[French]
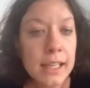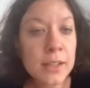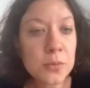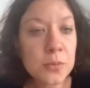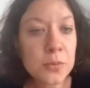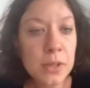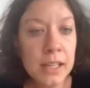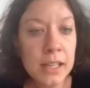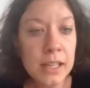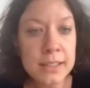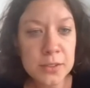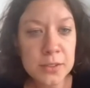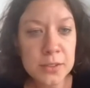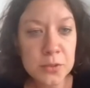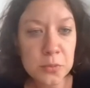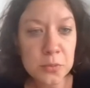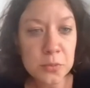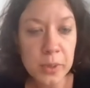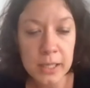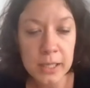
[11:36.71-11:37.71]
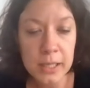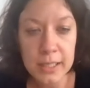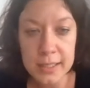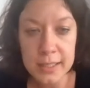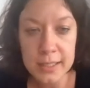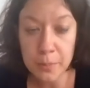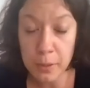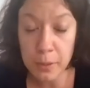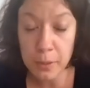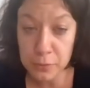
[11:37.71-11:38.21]
Et donc là, c'est une compagnie
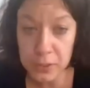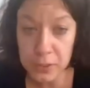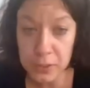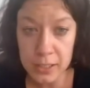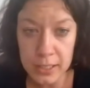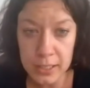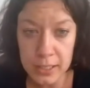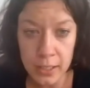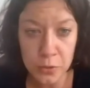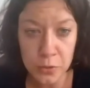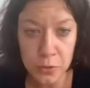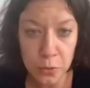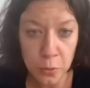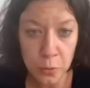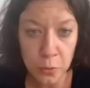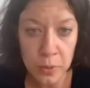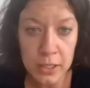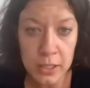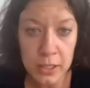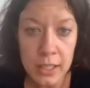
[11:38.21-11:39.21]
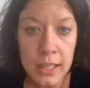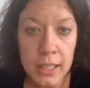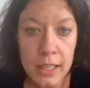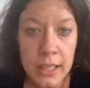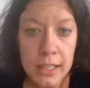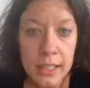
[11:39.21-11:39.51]
qui s'appelle Friche Théâtre Urbain